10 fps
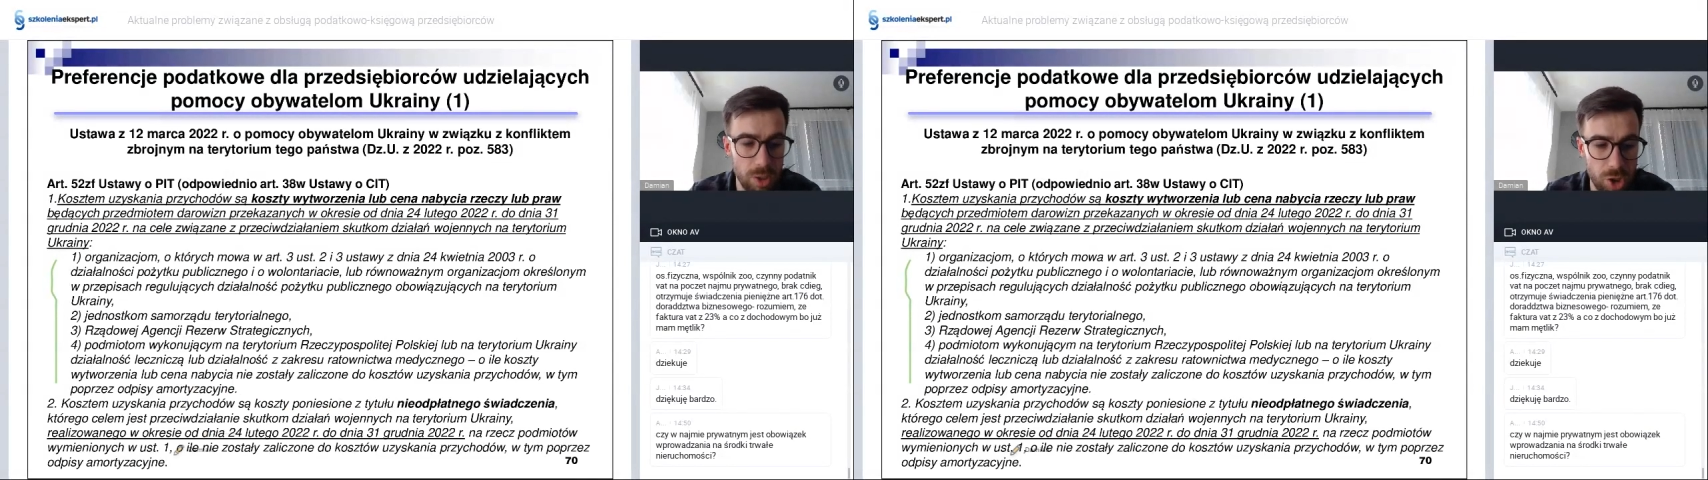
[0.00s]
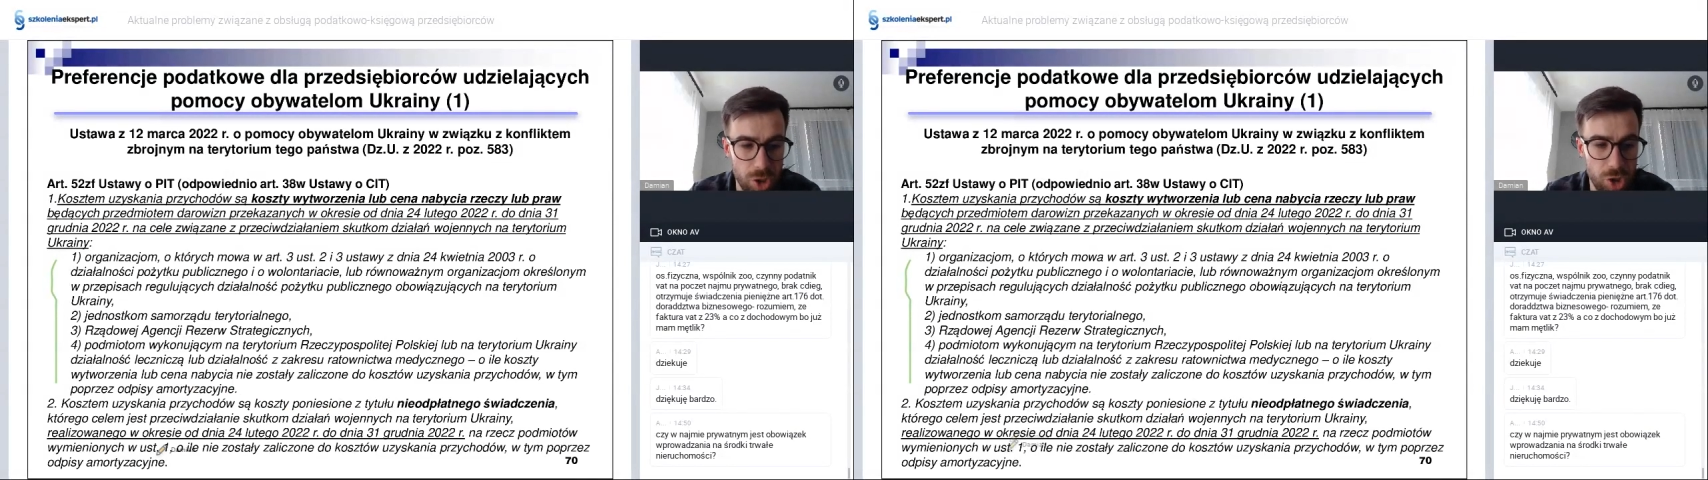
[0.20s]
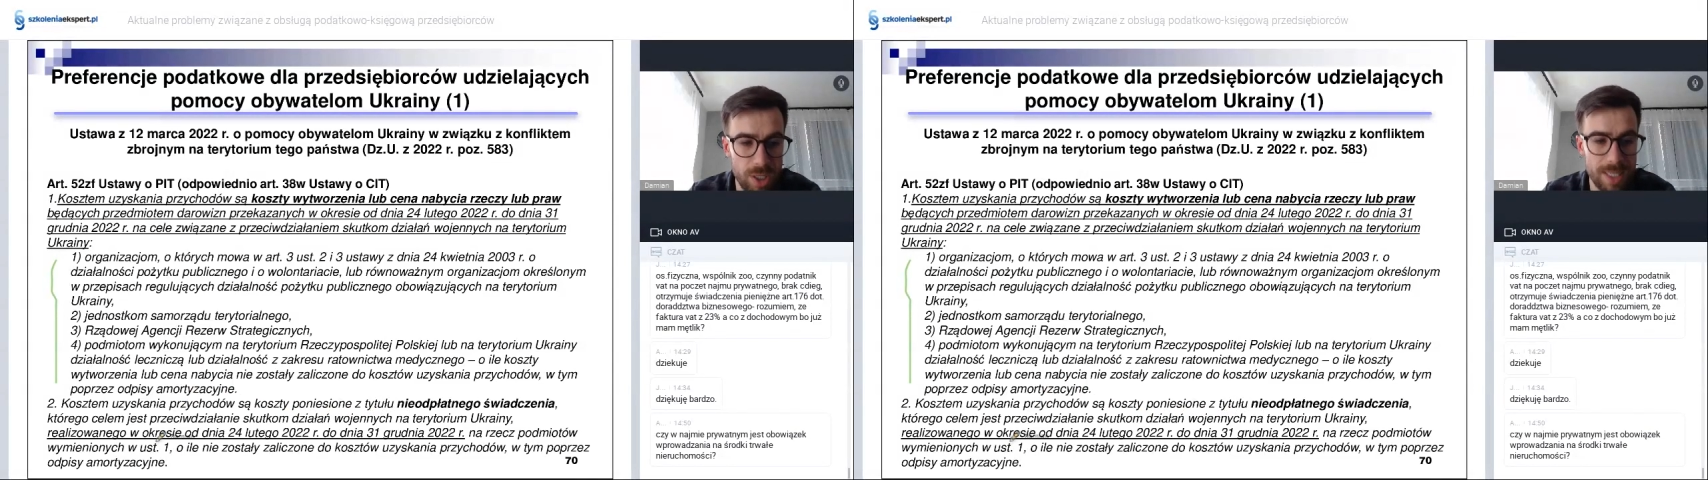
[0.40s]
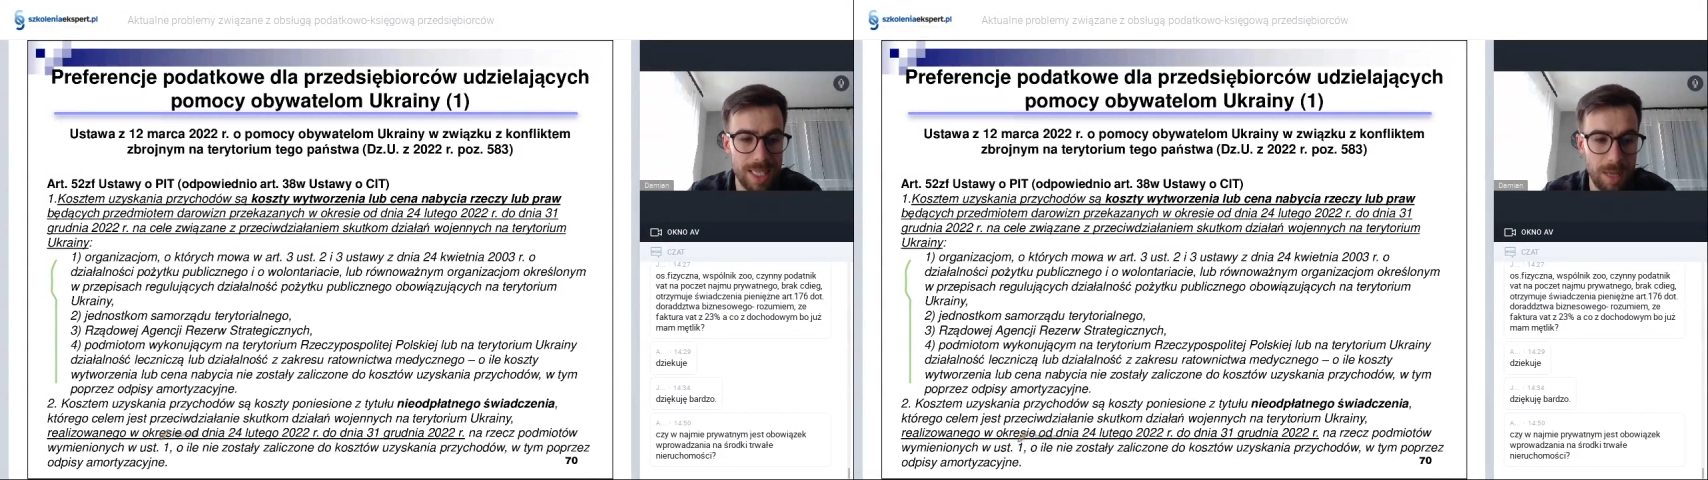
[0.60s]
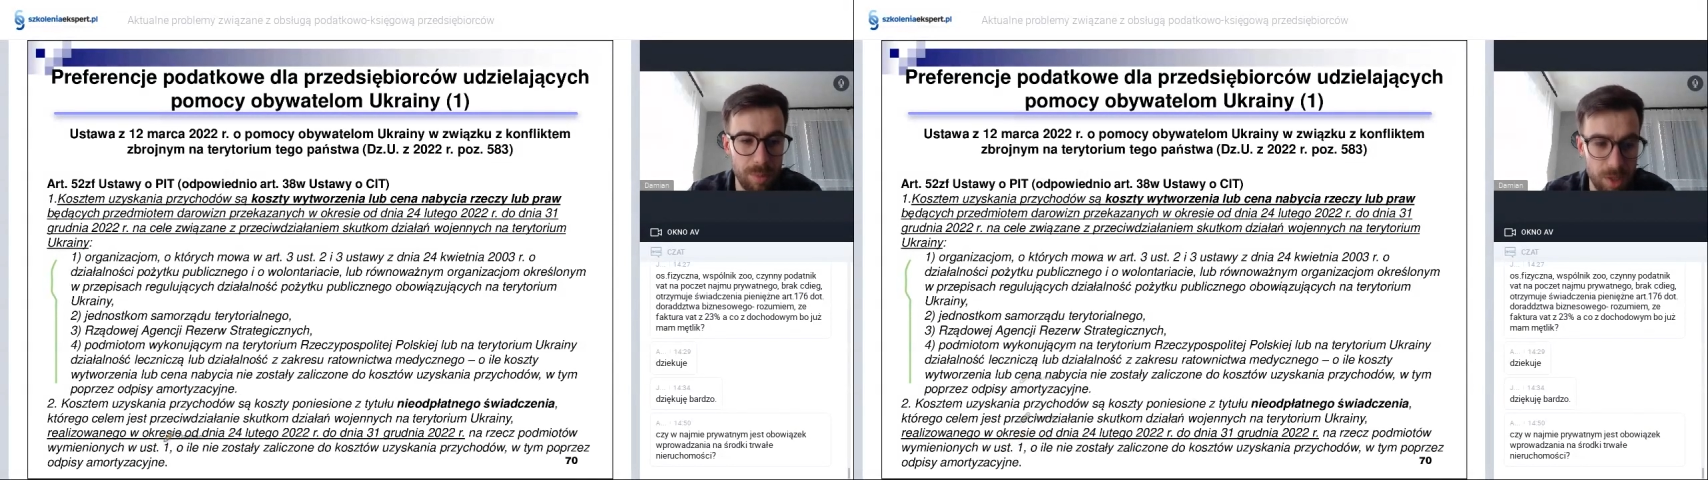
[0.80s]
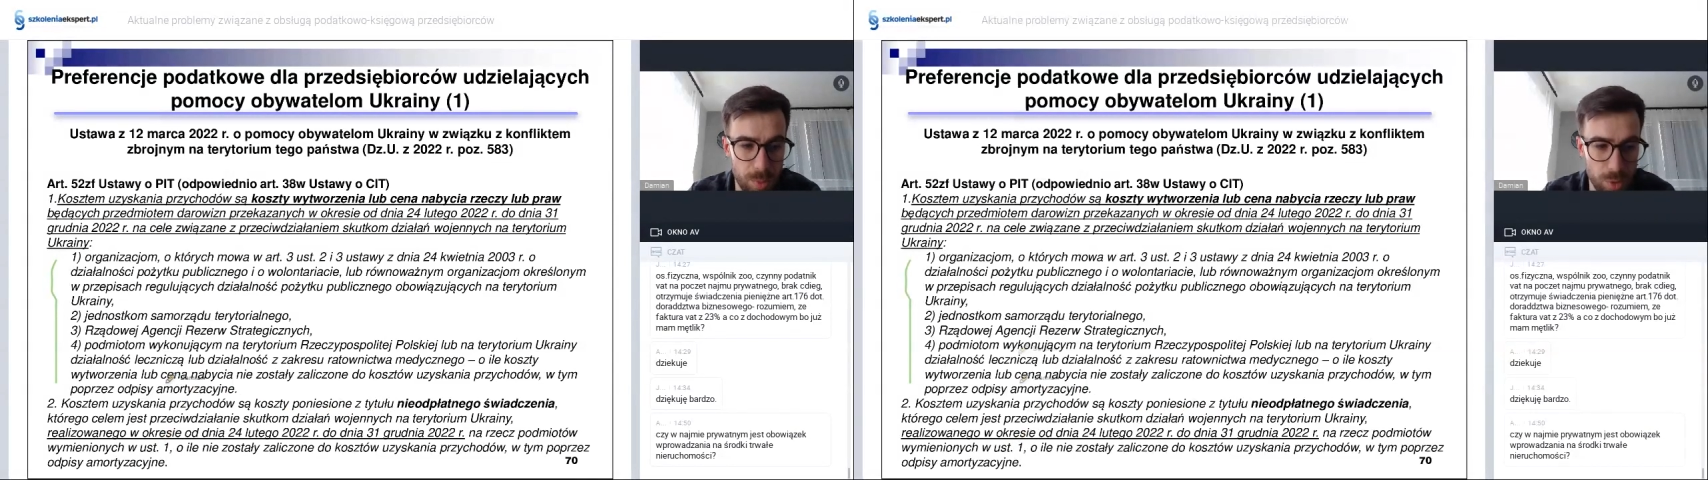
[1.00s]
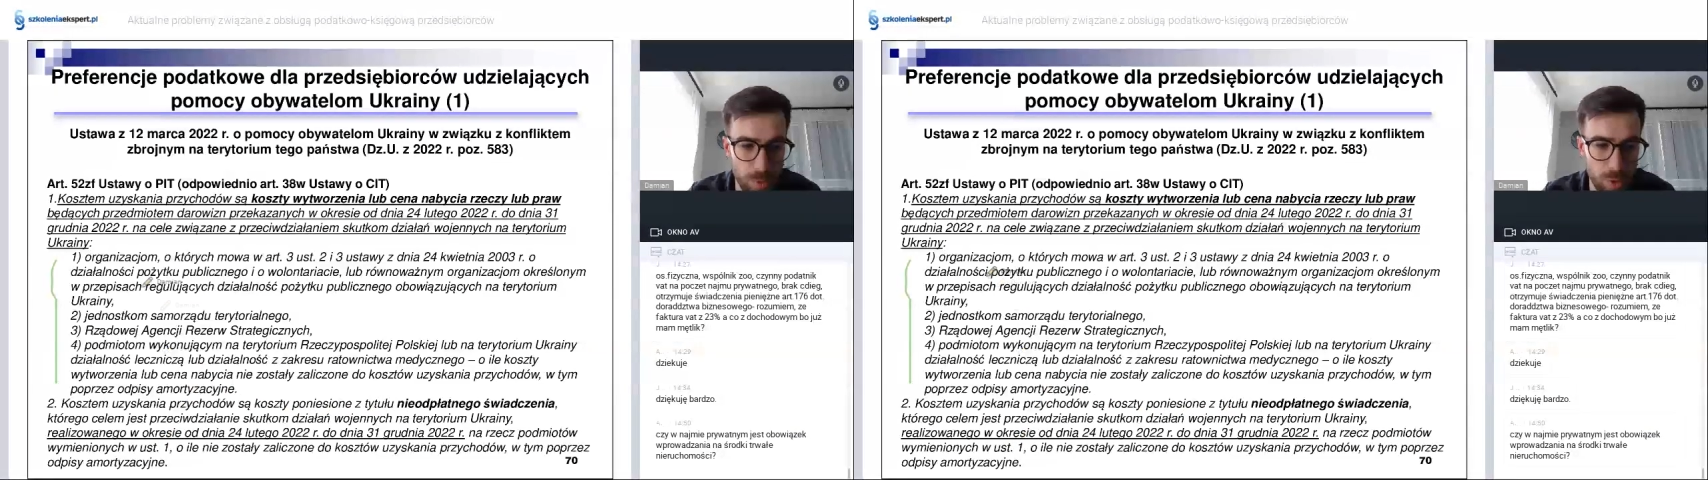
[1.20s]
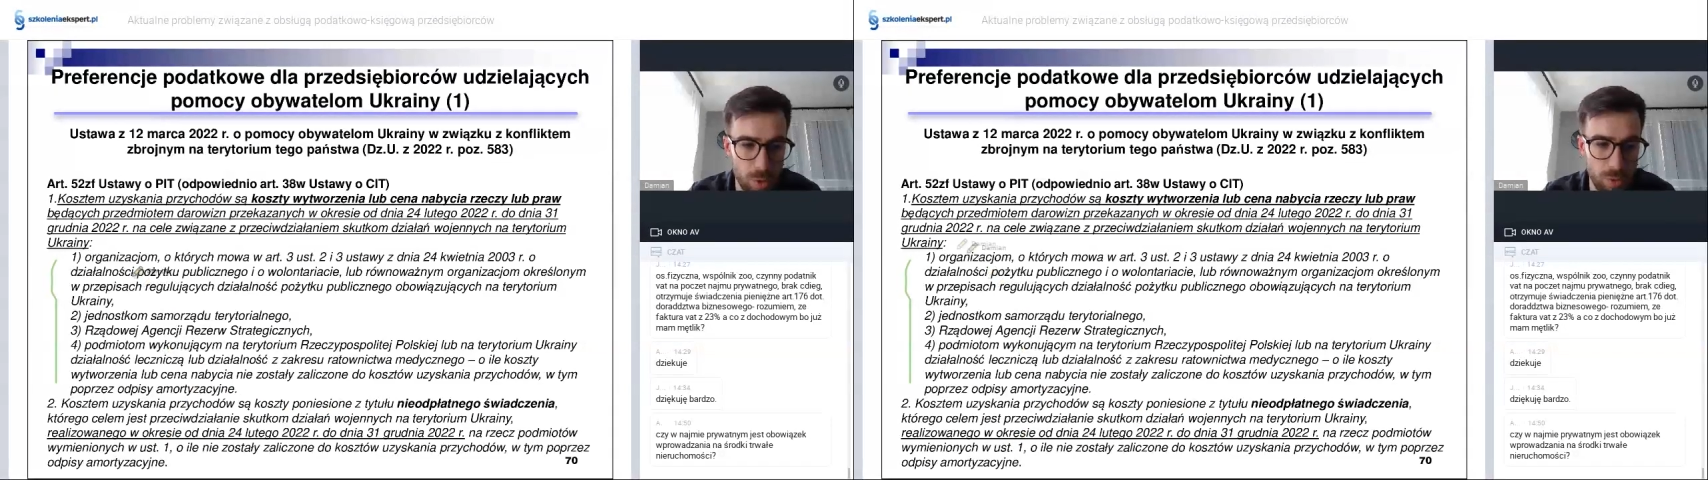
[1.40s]
na rzecz tych samych
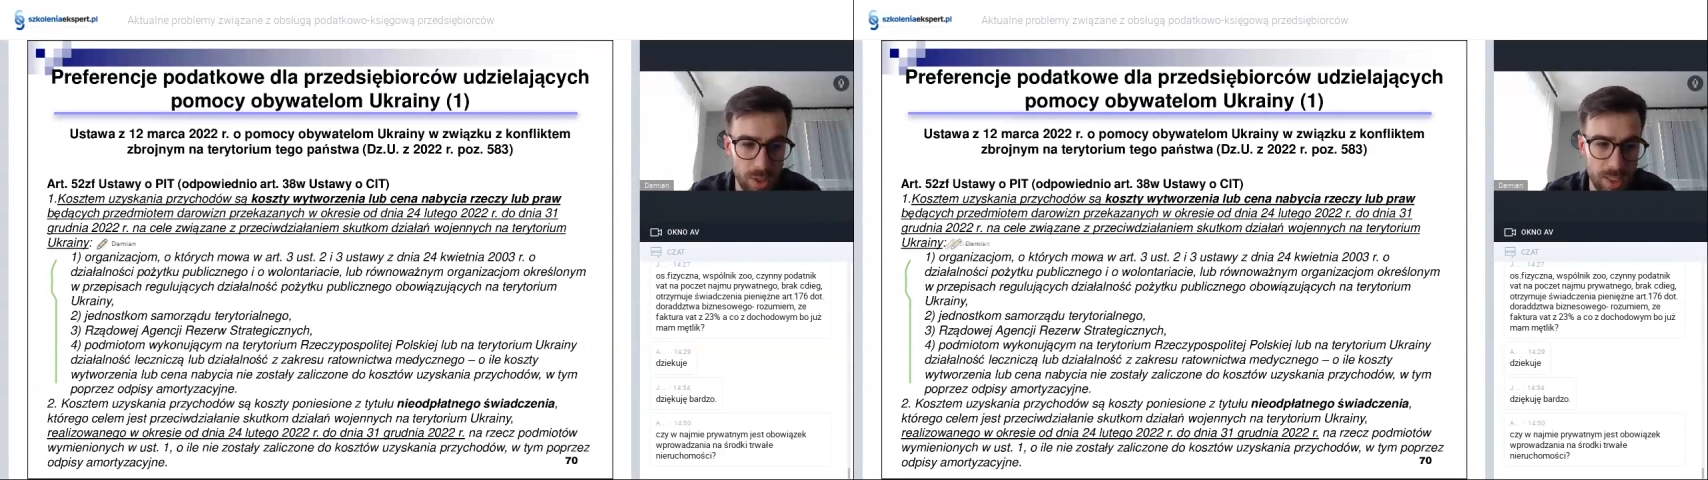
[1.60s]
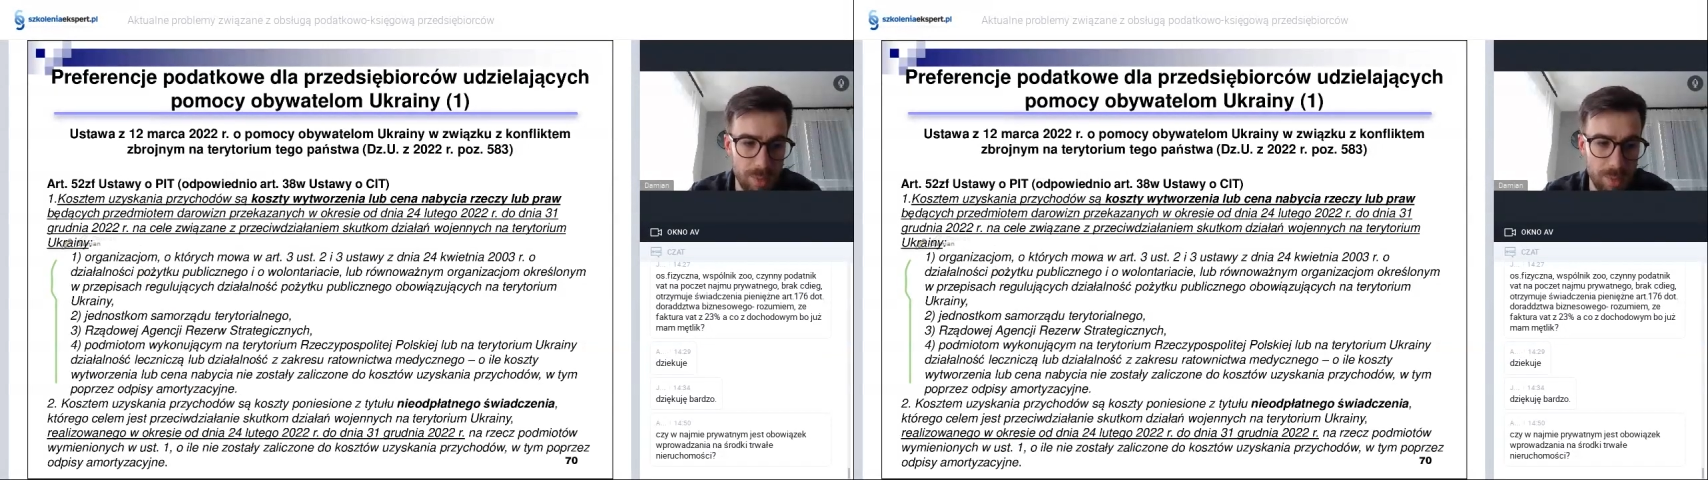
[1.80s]
podmiotów,